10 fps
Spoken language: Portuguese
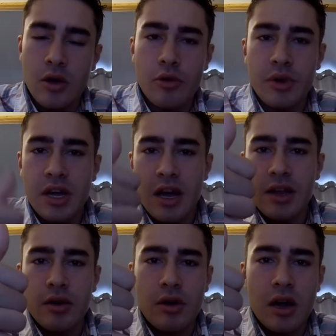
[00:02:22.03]
Obrigado
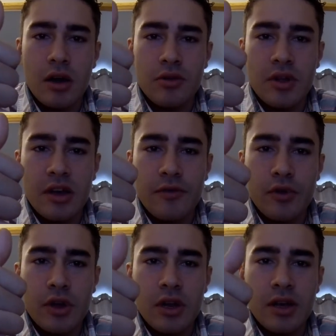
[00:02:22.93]
aí ao Carlos da
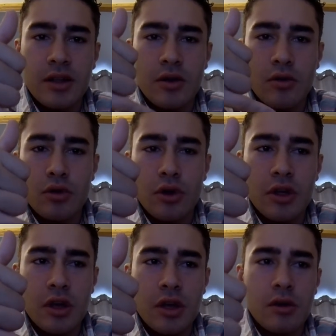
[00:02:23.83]
IFA Inglês e ao Croc
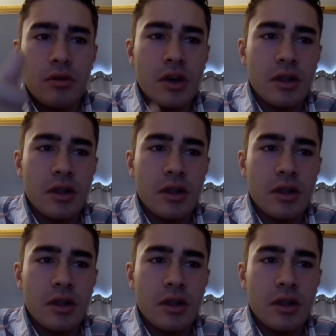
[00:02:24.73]
Gigo, né?